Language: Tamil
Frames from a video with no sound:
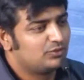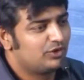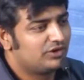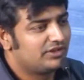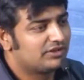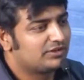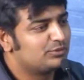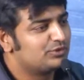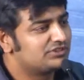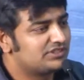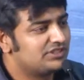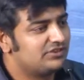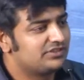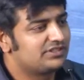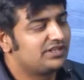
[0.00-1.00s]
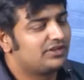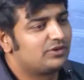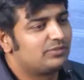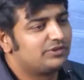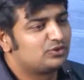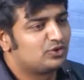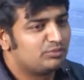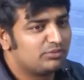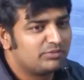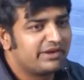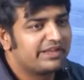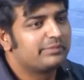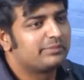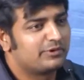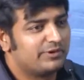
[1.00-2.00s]
ஊரில் இருக்கும்போது சின்ன வயசுலாம் அவரை பார்த்து ரொம்ப
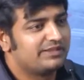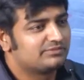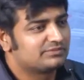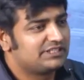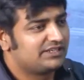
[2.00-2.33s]
பயப்படுவேன்